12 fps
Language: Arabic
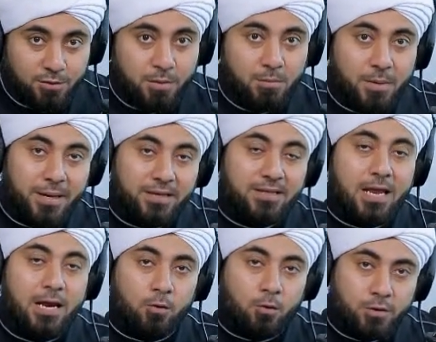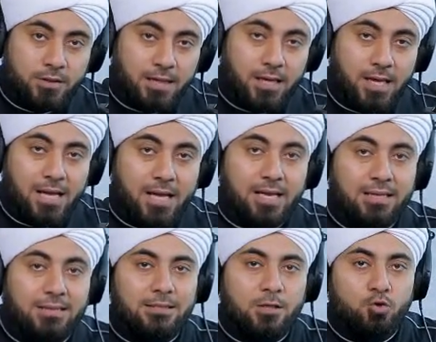ثم بعد ذلك قلنا
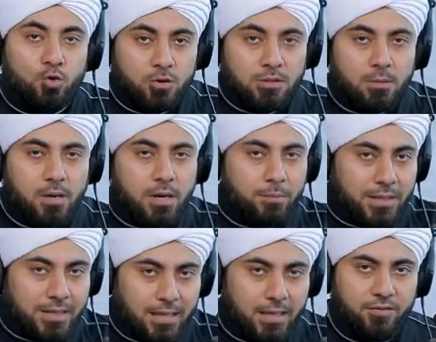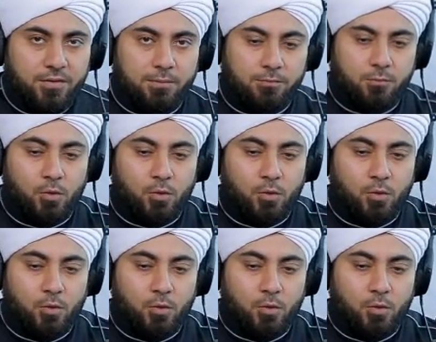أنه يعتبر من أعظم